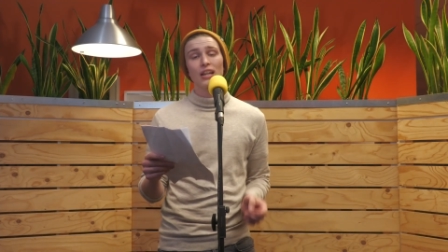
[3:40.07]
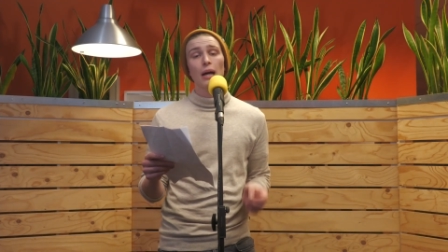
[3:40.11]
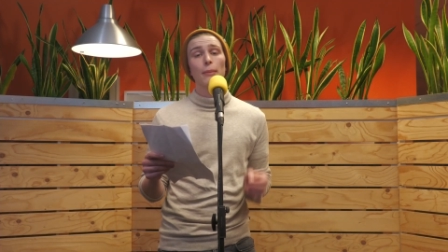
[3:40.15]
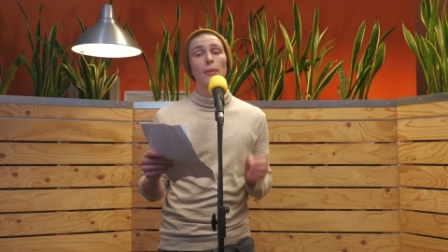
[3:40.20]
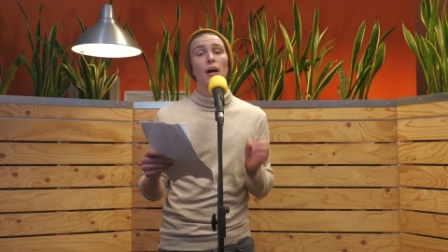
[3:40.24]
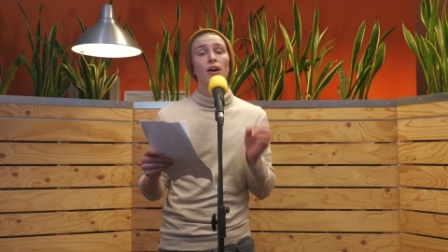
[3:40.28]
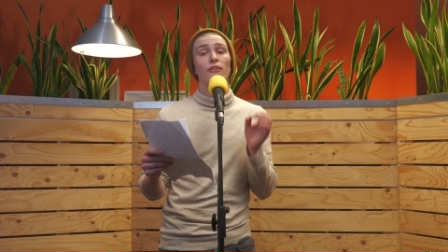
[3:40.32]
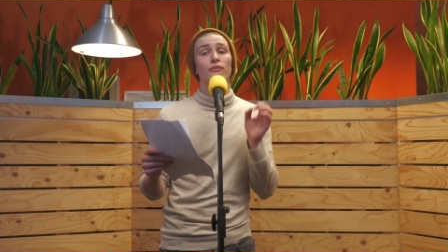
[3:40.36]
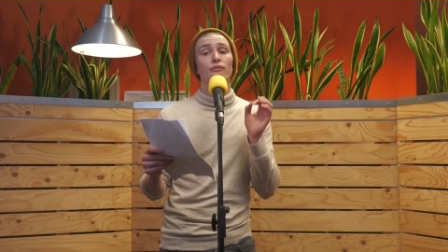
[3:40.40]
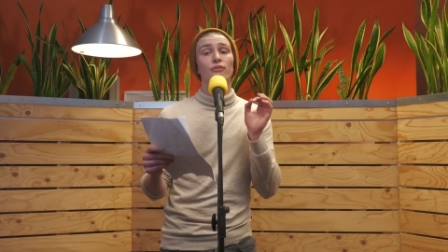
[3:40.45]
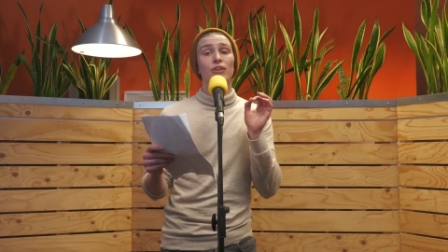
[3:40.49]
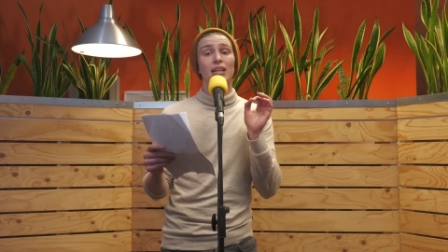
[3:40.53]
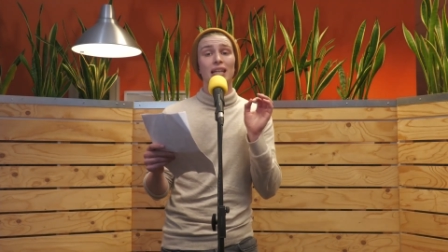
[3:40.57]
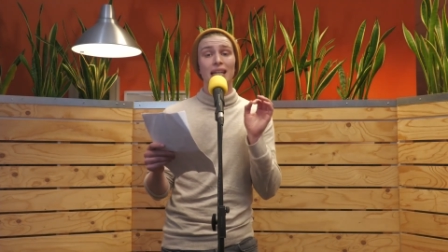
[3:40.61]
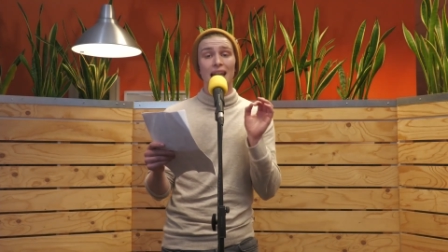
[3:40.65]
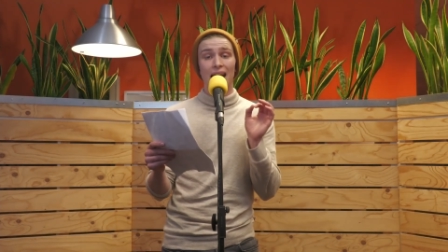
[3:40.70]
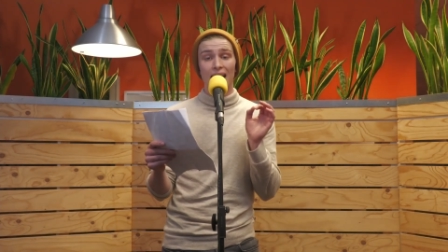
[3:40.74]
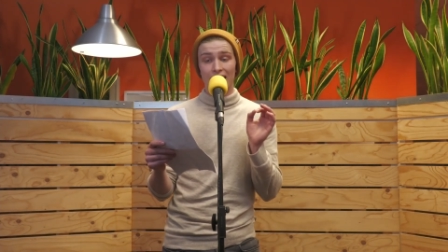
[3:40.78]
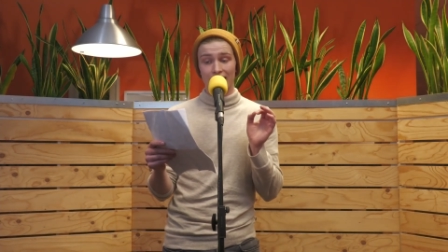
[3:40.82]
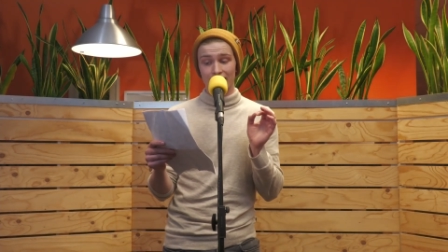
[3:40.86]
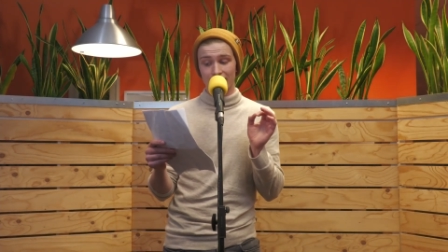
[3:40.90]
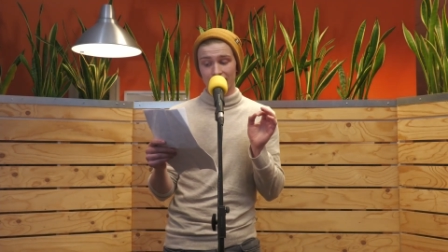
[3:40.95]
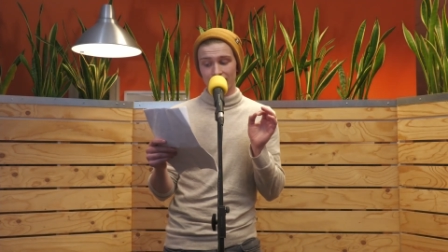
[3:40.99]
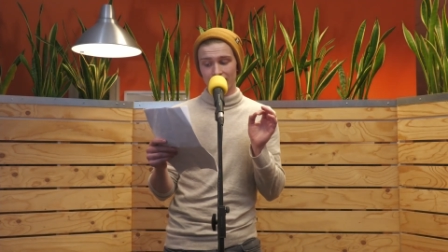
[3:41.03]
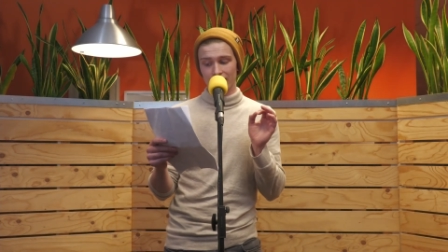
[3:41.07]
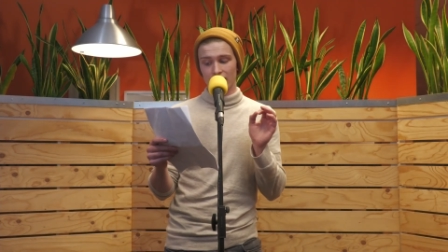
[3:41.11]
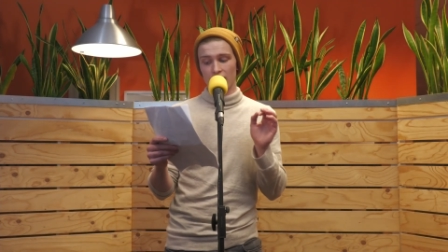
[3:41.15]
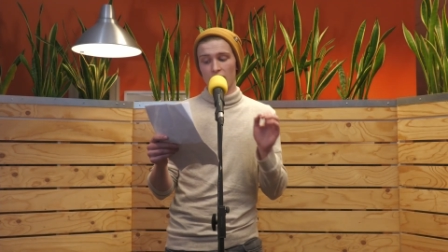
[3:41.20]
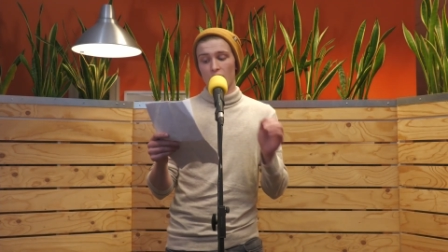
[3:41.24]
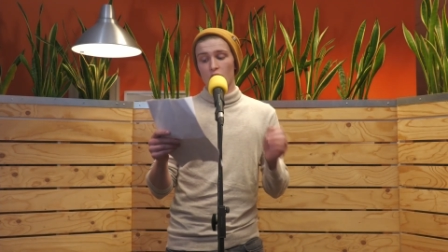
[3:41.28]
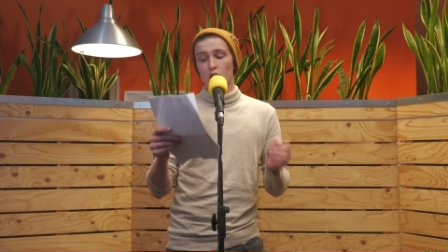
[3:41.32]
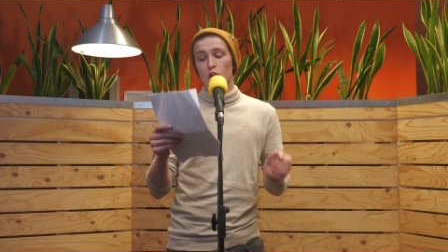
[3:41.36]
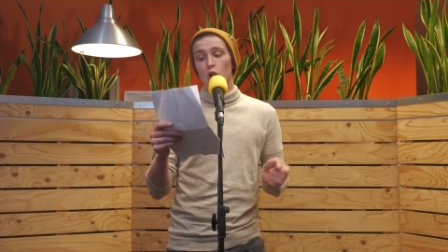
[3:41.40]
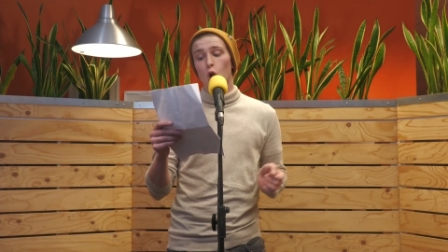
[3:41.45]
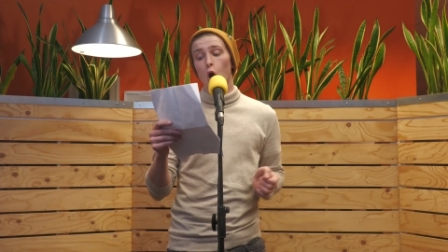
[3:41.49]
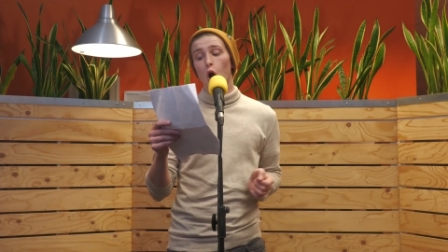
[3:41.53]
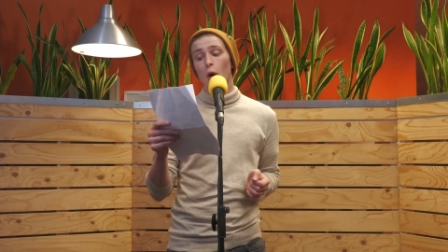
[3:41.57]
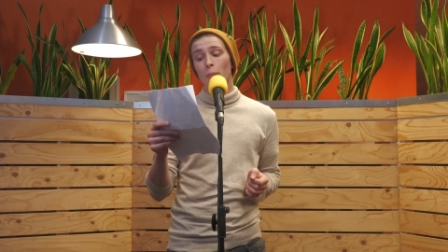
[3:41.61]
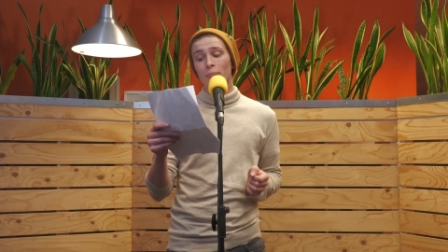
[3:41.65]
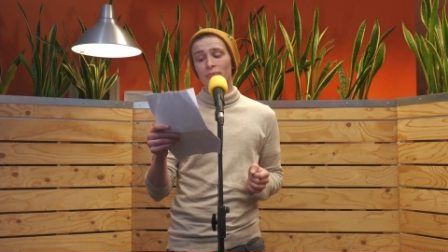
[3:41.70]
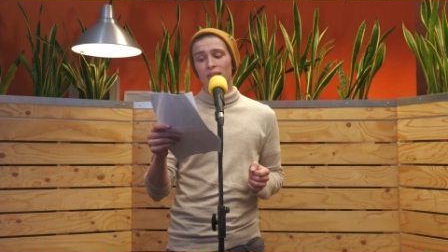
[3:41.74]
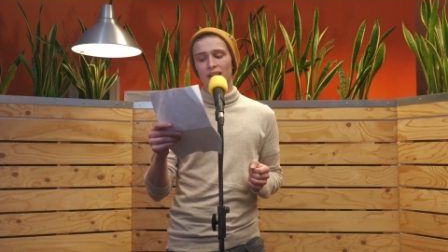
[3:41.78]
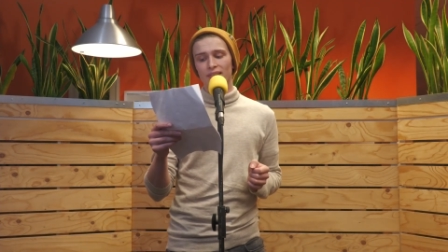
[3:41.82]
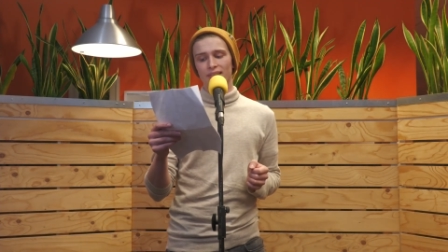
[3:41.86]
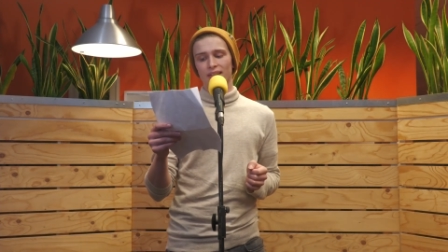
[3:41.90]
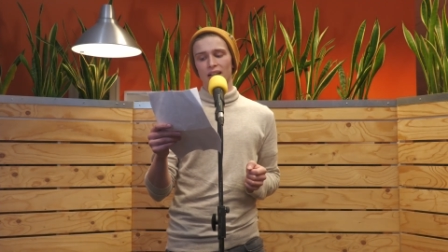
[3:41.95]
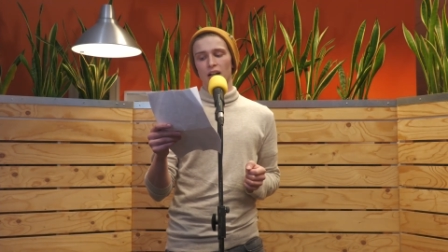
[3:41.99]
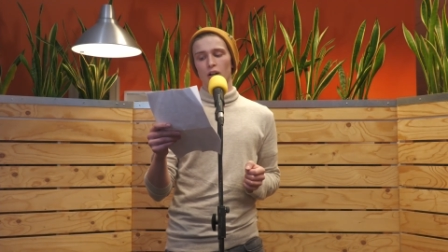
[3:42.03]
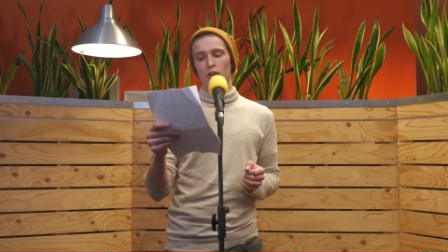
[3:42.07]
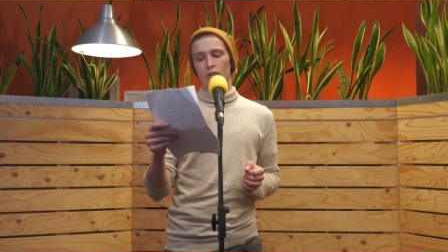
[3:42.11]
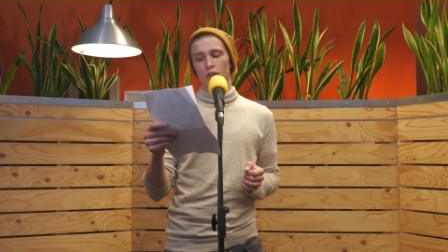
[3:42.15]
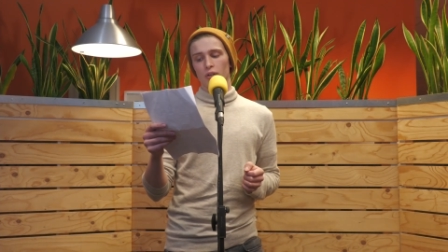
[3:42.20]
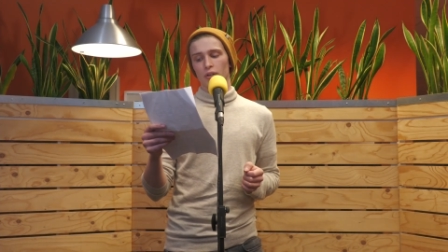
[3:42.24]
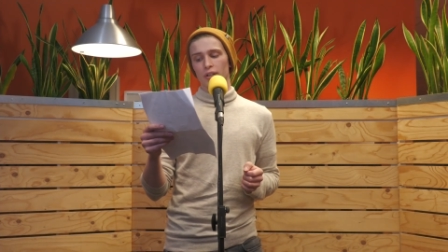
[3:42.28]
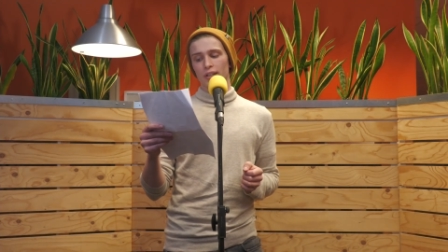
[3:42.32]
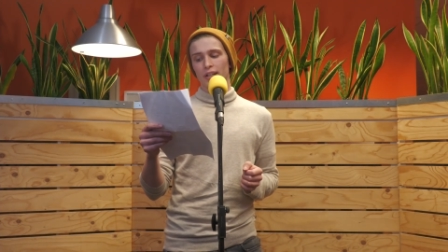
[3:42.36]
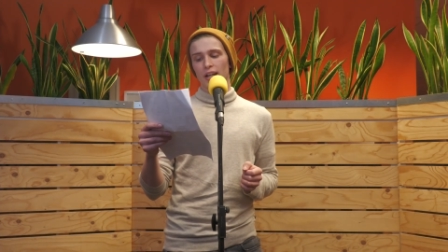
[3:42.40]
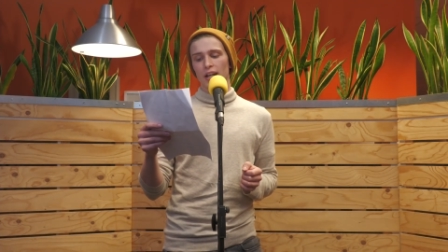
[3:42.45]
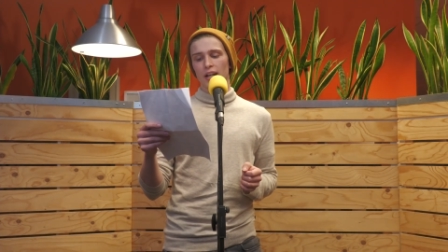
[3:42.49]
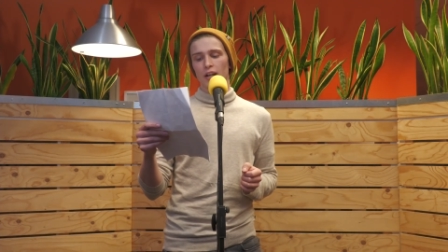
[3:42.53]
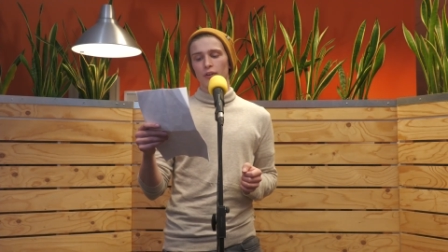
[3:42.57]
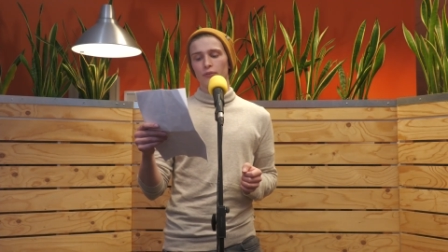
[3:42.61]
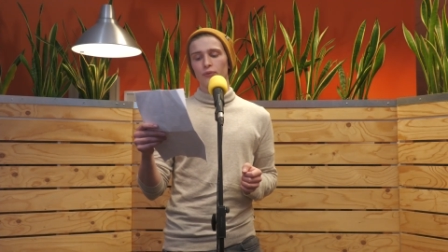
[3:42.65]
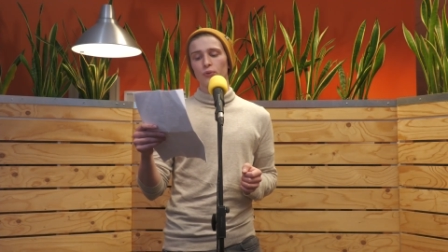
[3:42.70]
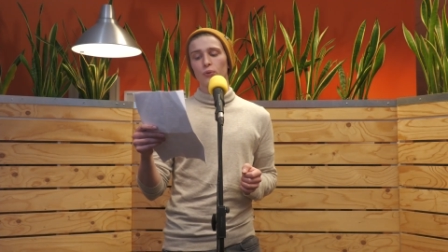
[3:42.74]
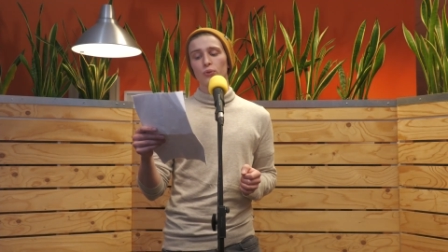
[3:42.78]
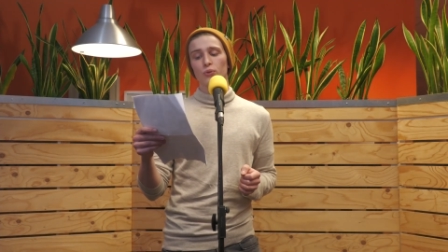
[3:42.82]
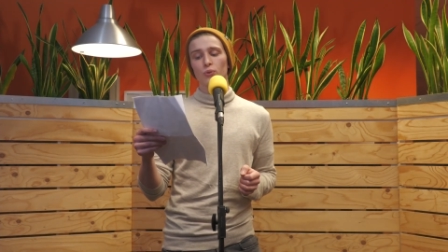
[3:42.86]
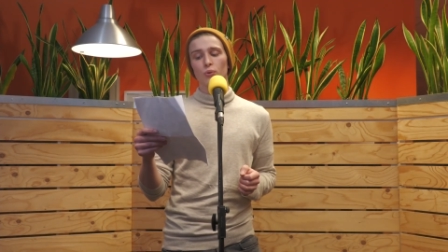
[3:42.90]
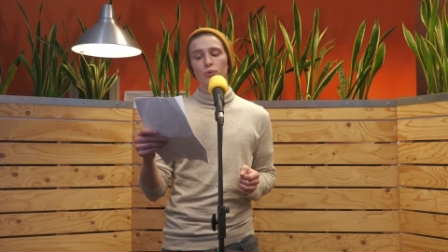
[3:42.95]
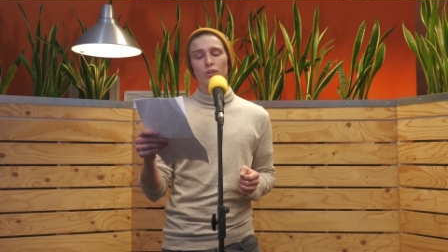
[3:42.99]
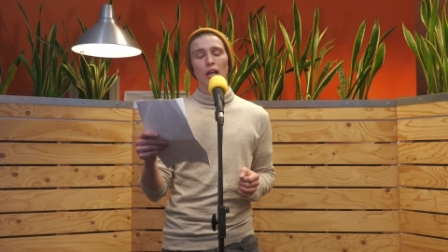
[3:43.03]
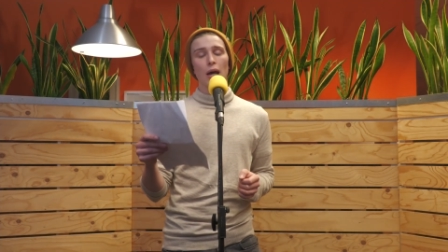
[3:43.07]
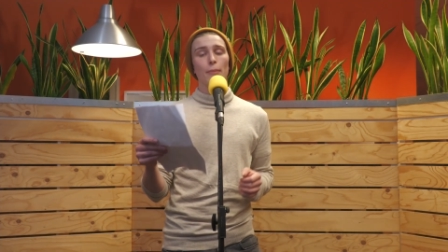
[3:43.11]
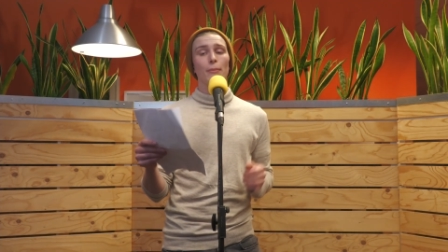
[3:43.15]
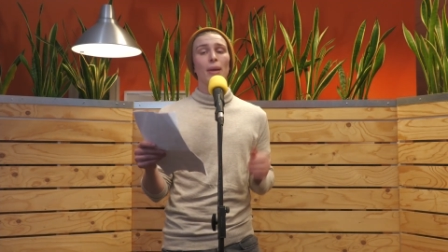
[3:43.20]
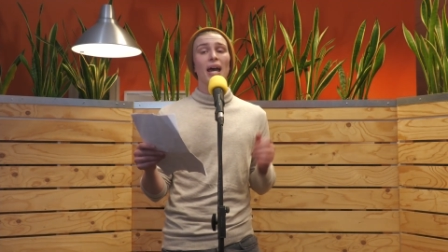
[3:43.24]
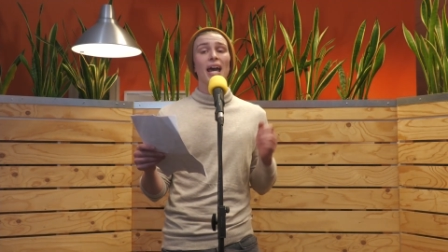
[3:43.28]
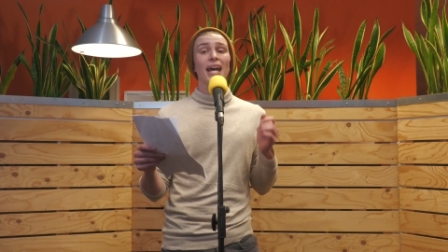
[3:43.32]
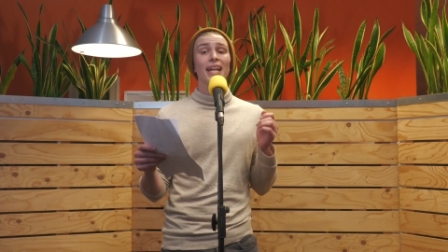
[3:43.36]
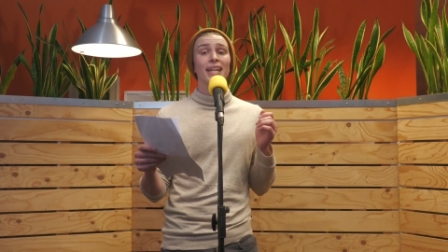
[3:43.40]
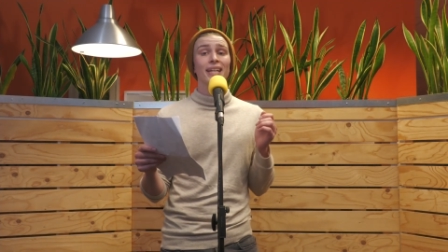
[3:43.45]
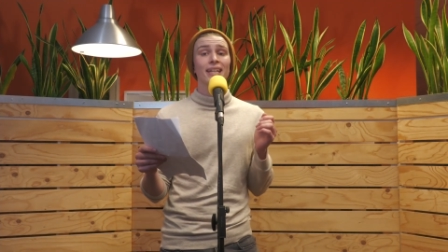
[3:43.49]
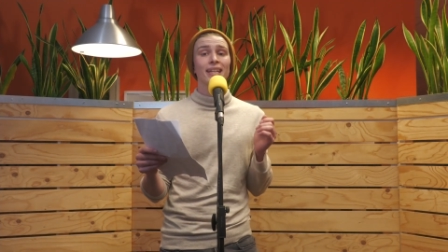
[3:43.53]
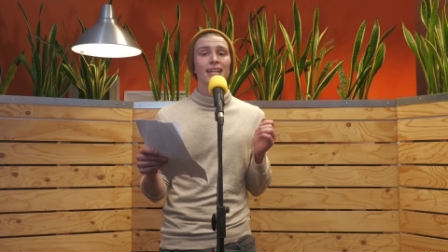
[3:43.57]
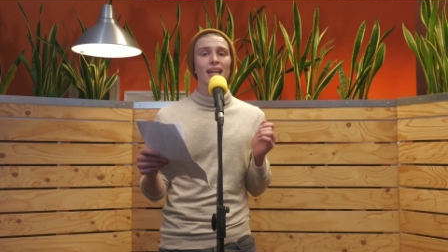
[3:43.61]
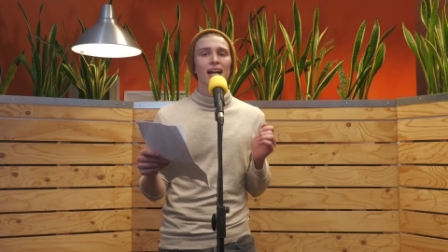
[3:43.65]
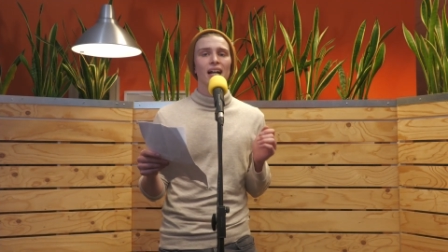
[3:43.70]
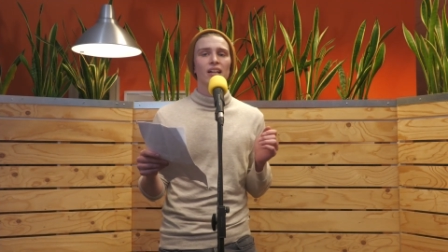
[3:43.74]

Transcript: aber vielleicht kommt das ja auch noch in einer Fußnote am Ende.